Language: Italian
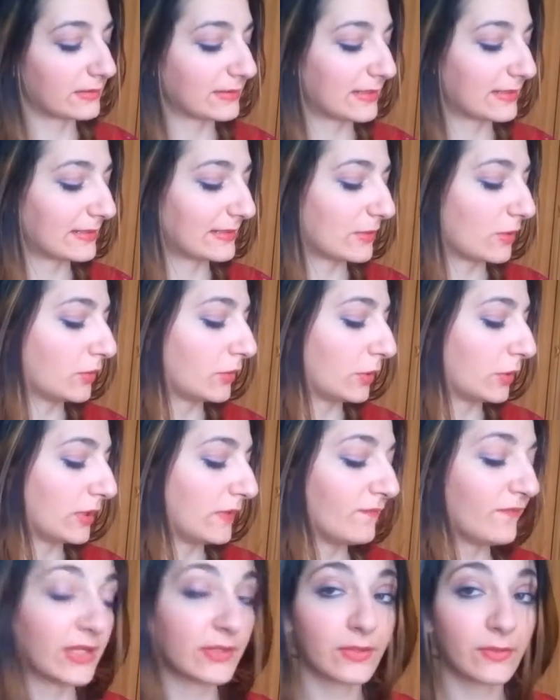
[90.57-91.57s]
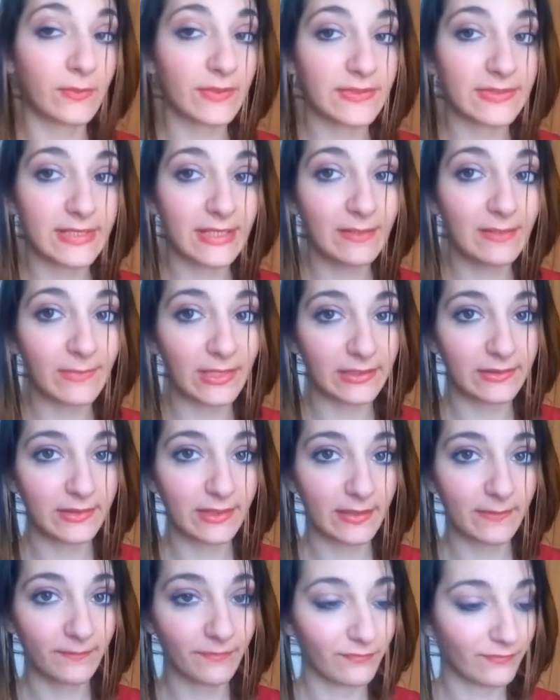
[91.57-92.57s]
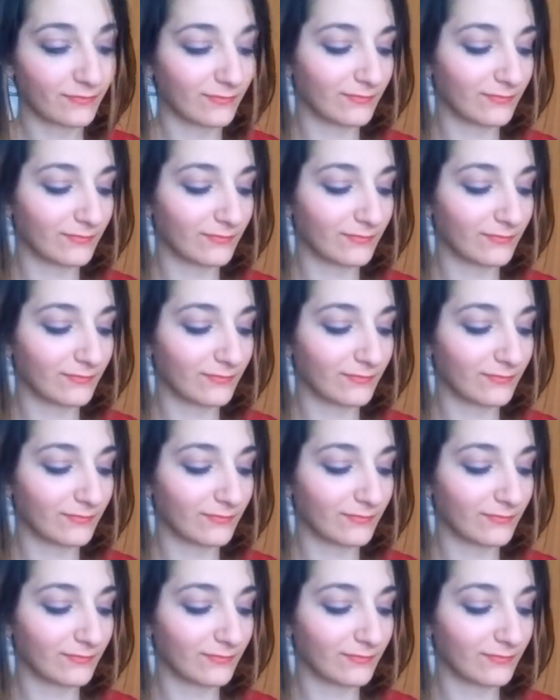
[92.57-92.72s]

se sono in vetro queste limette